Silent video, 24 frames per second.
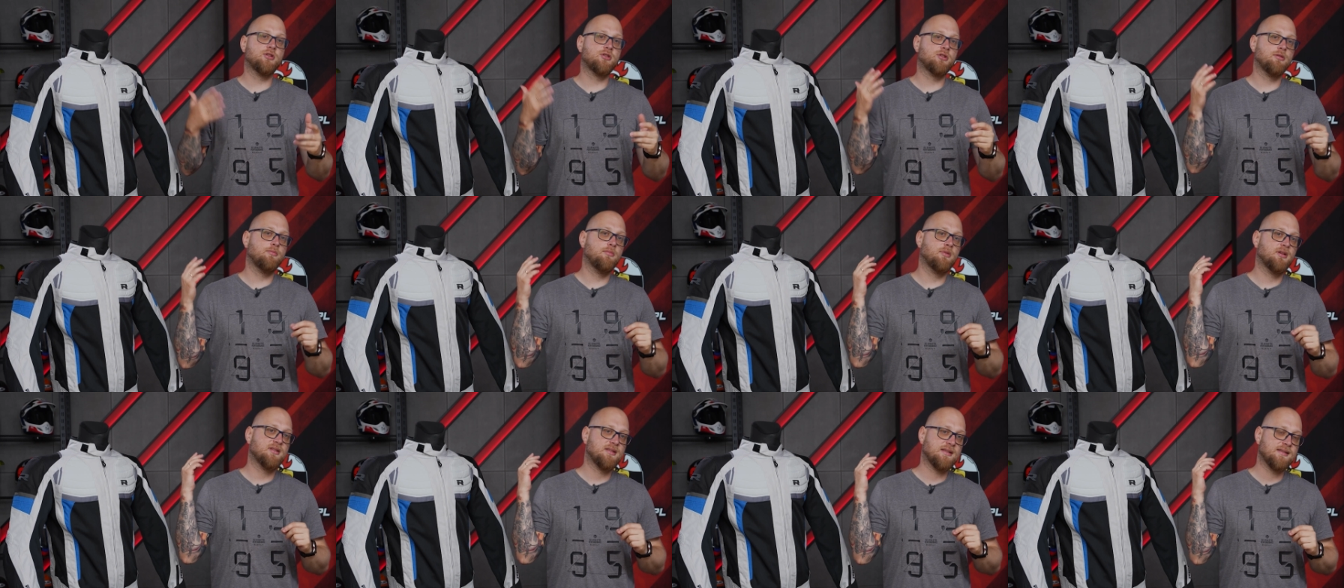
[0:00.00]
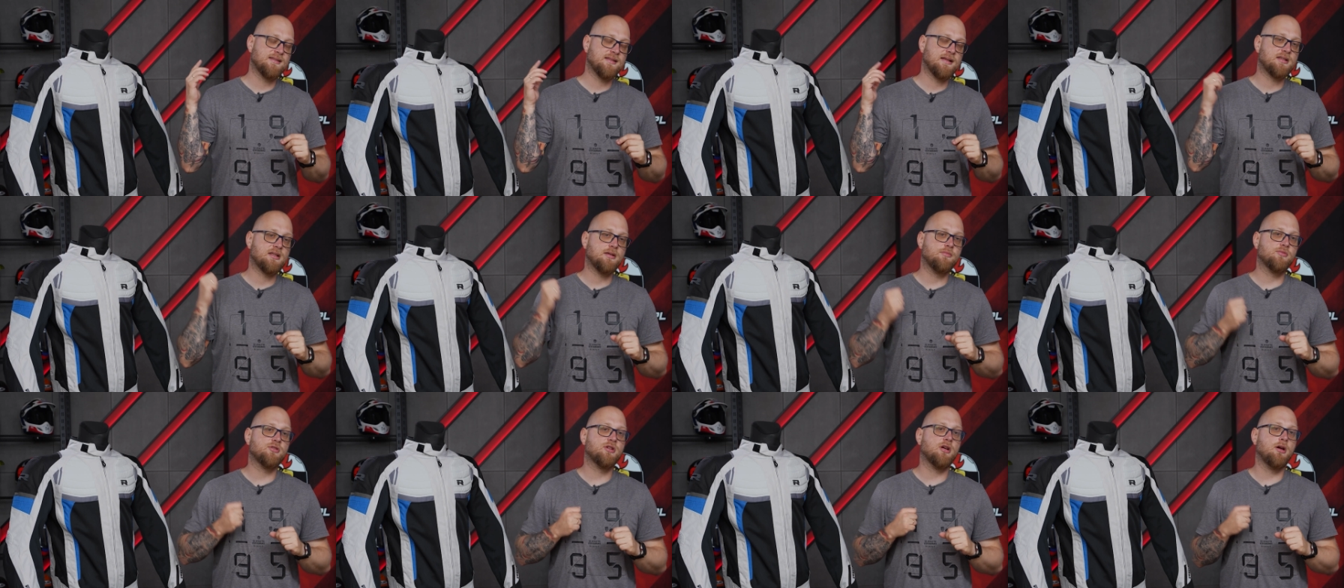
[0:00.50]
Przy czym
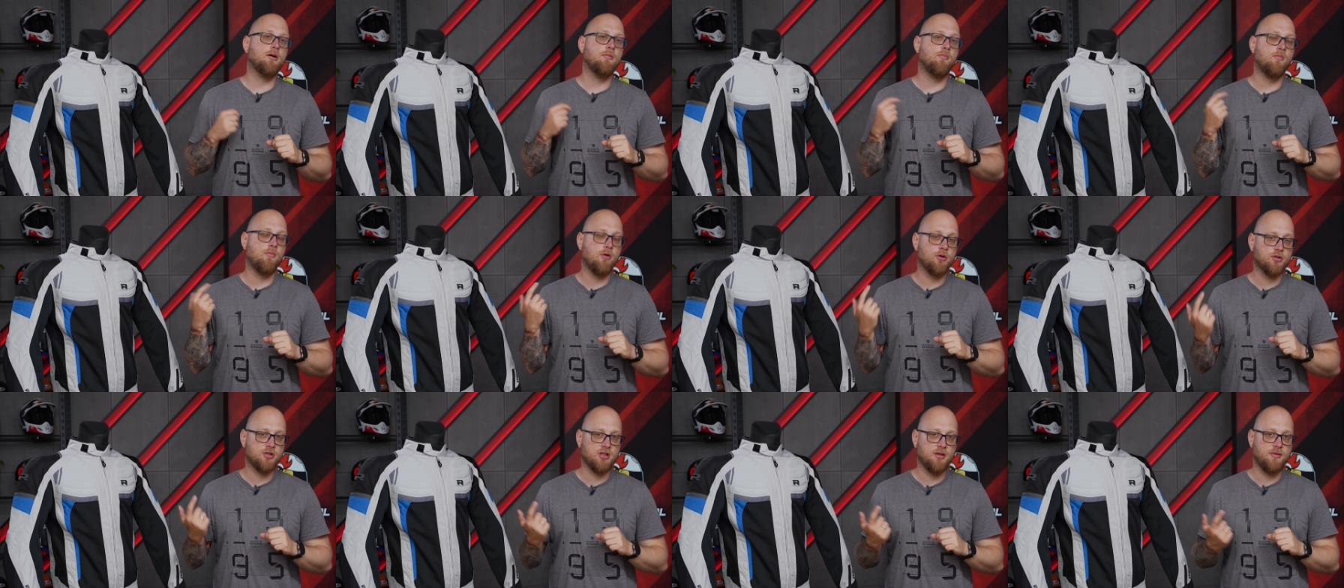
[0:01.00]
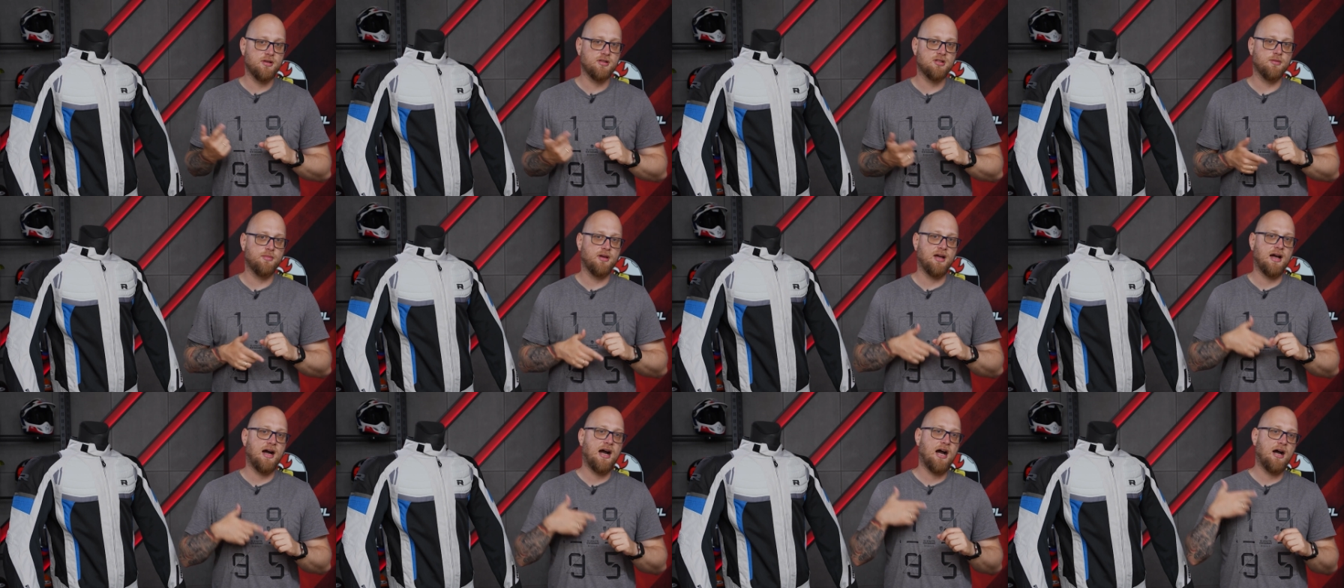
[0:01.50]
zaznaczam, że możemy
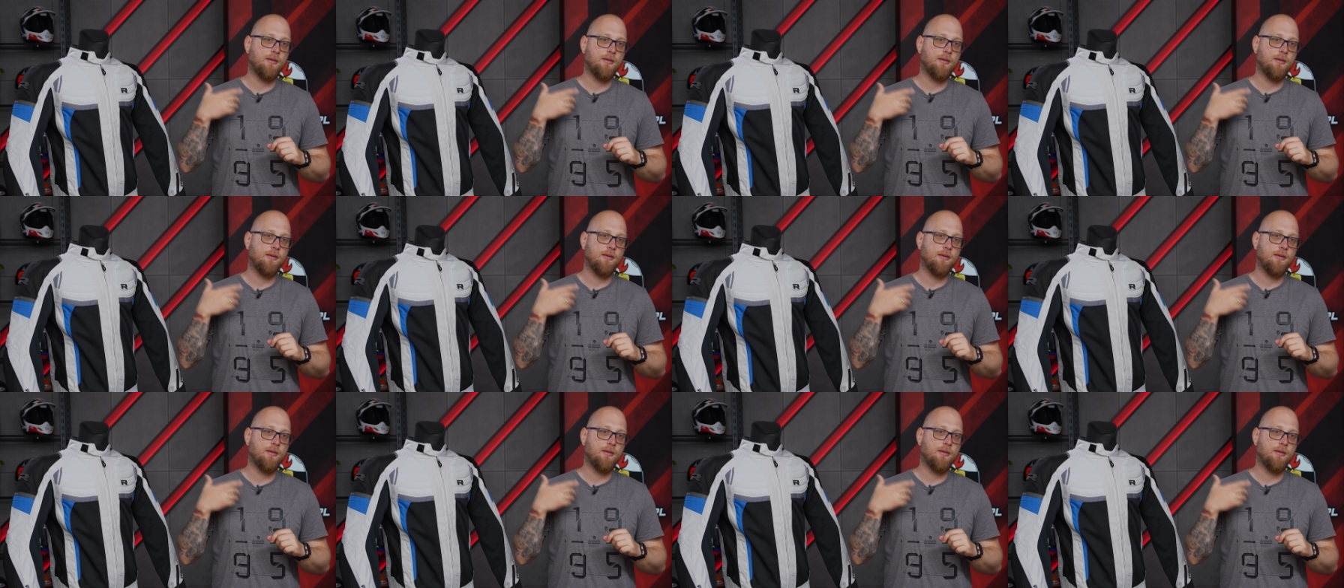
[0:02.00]
sobie